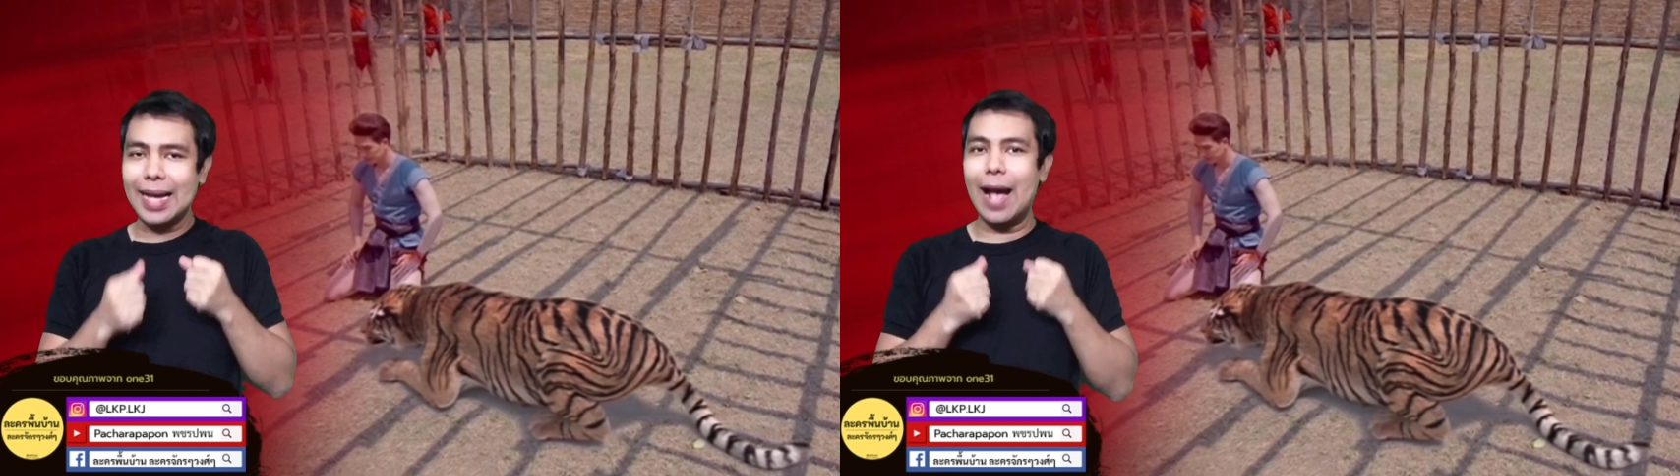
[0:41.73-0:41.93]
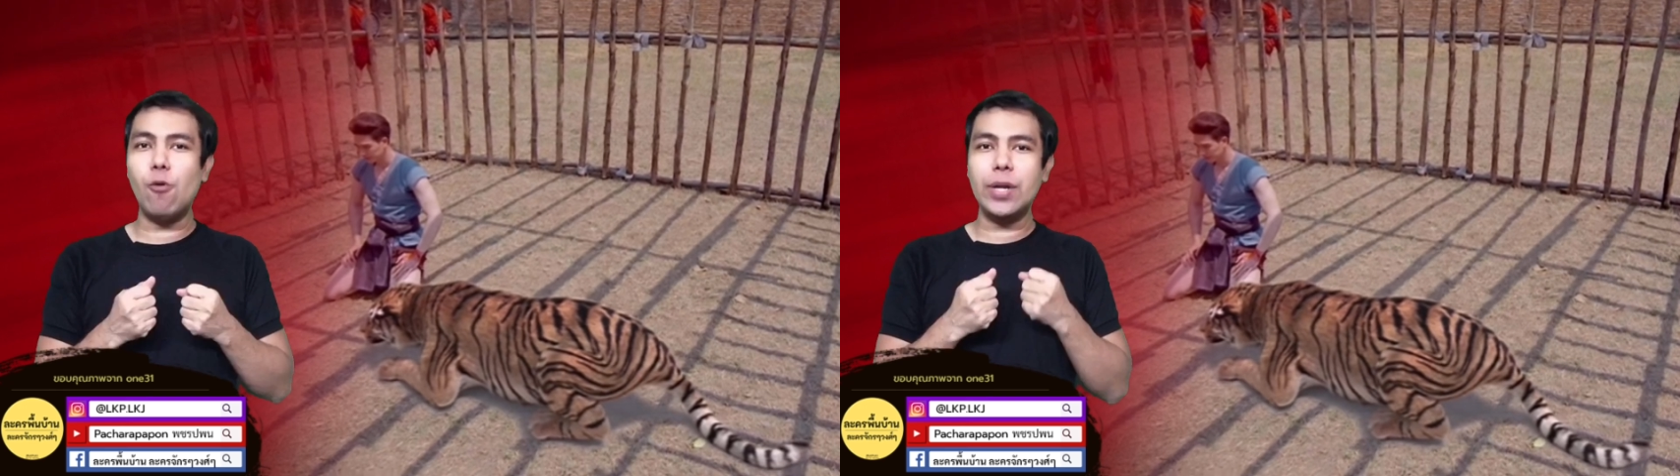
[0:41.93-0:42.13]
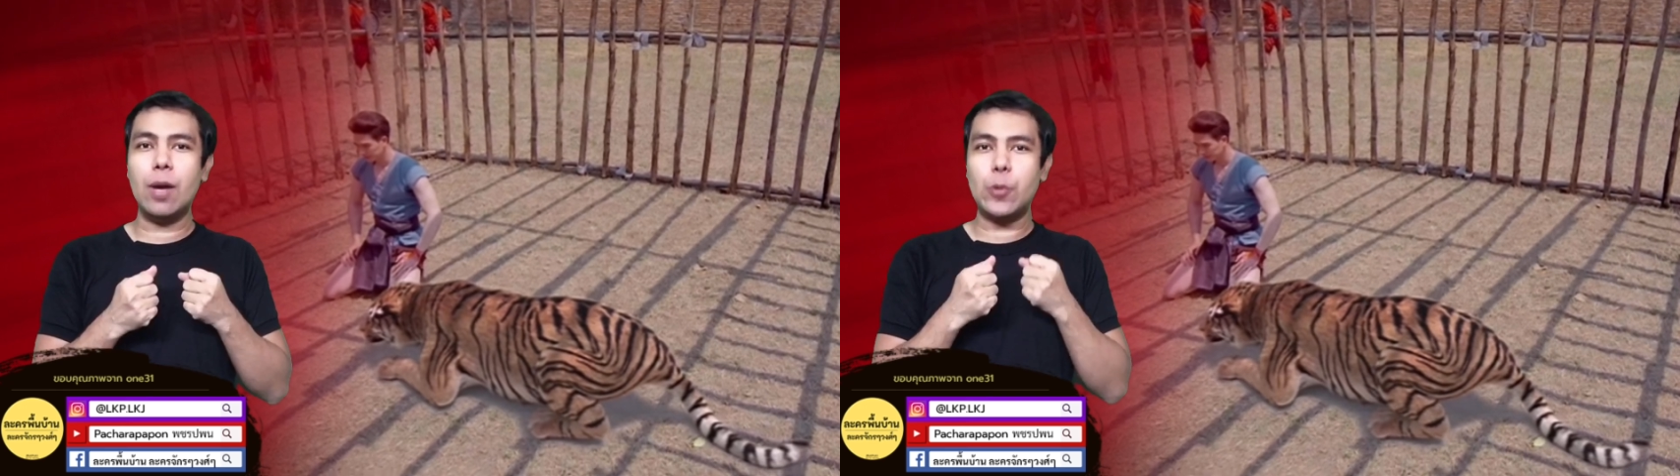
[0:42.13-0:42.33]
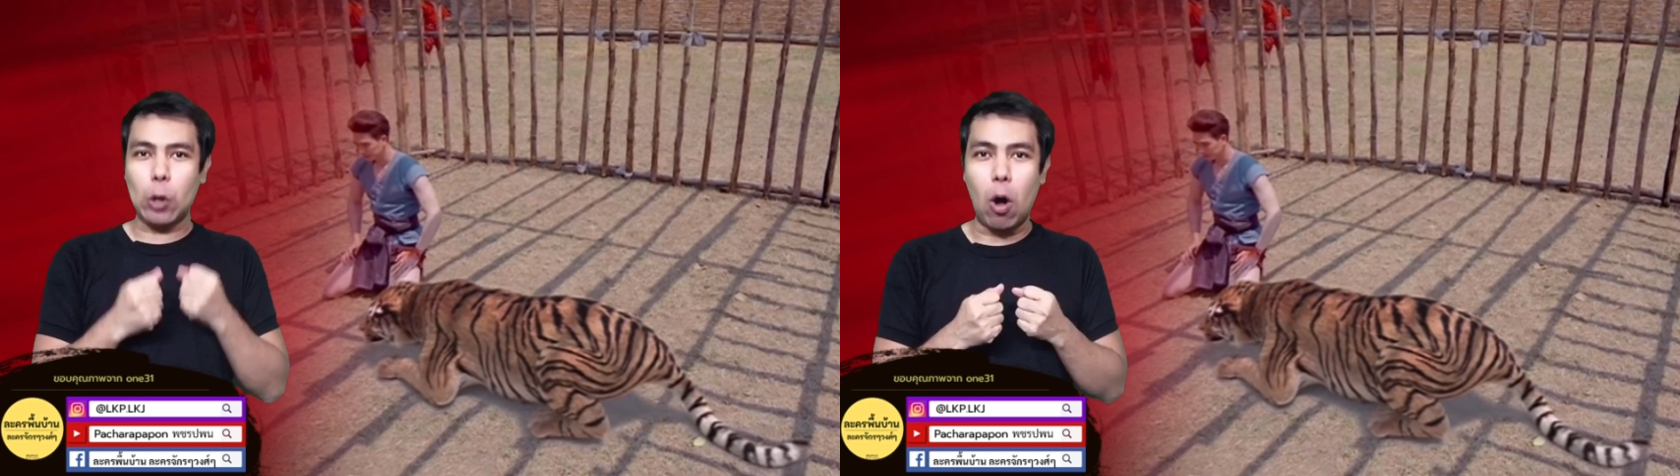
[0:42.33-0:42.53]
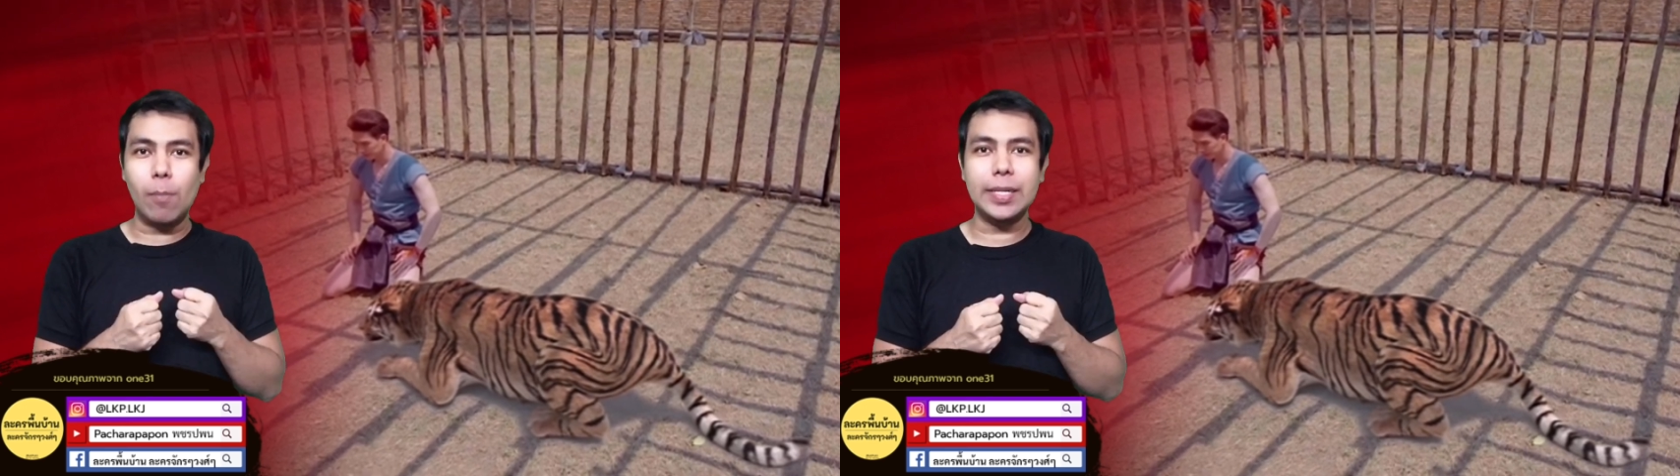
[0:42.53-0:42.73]
เขาเนี่ยพ
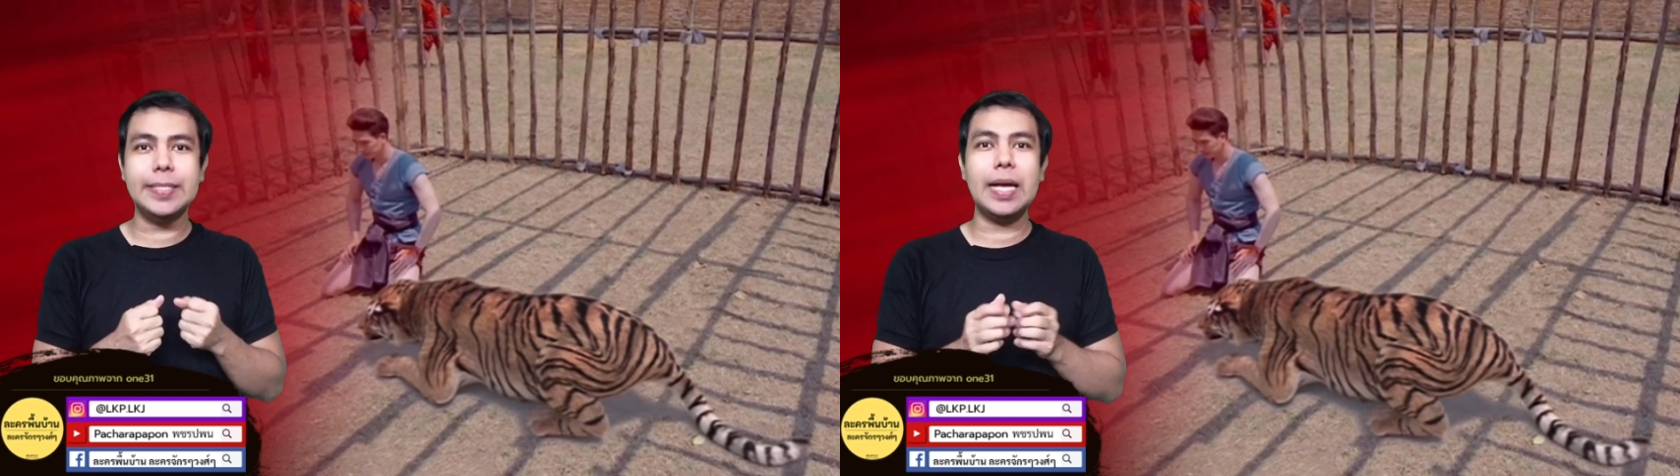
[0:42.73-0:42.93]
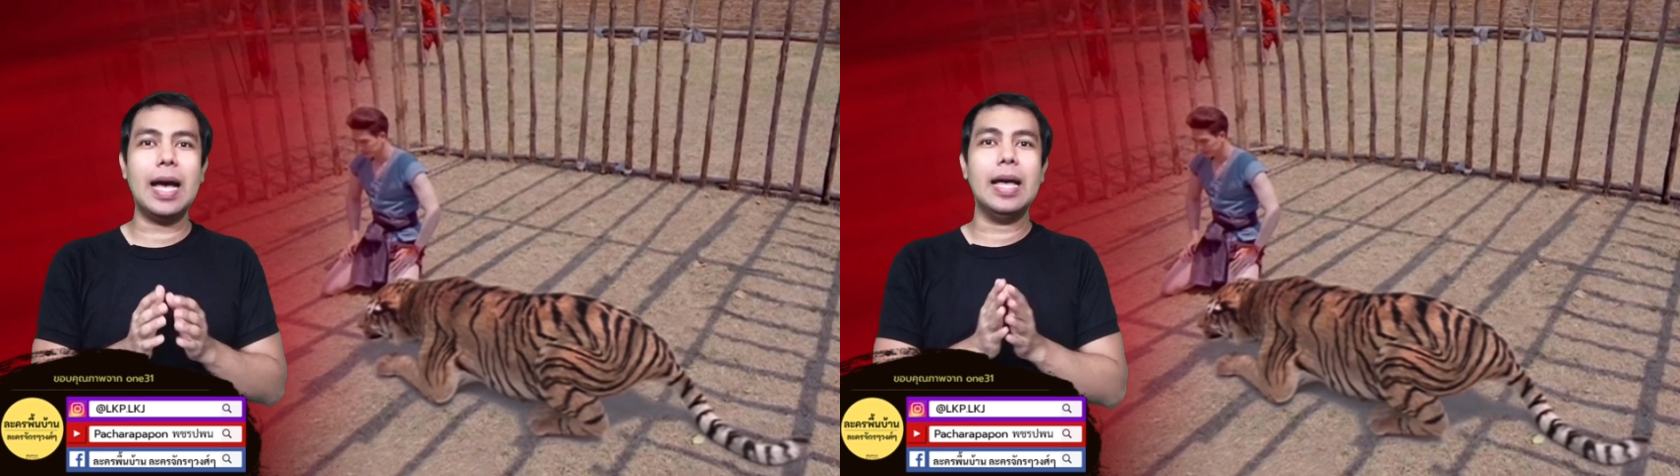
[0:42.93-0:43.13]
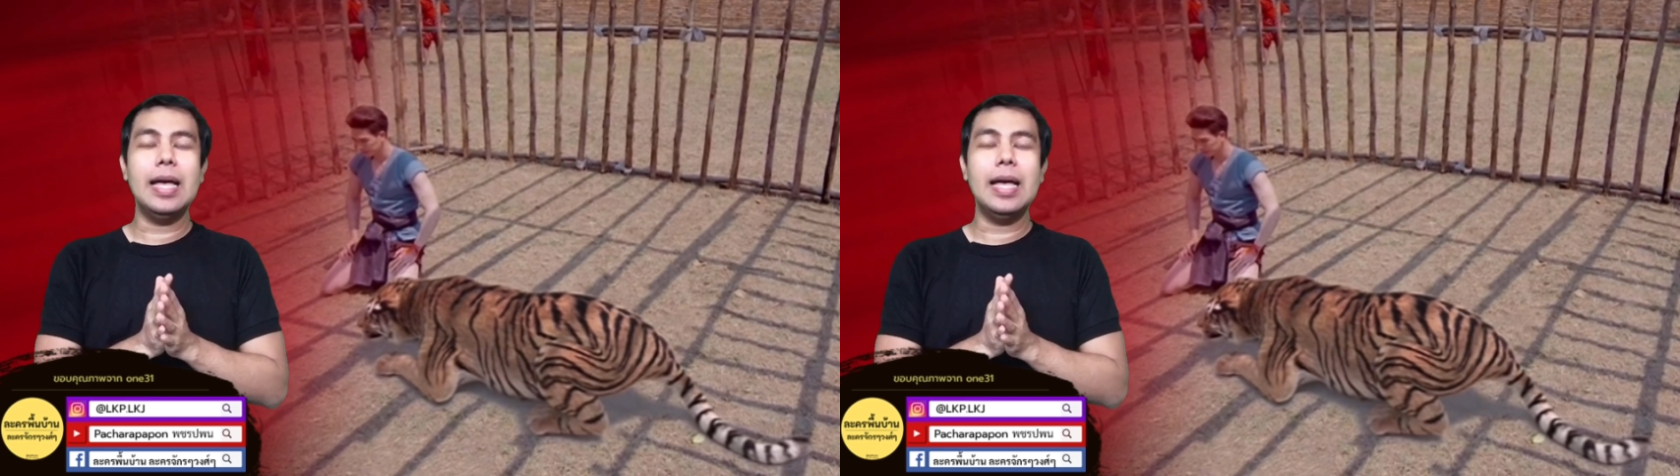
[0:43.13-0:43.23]
ร้อมที่จะ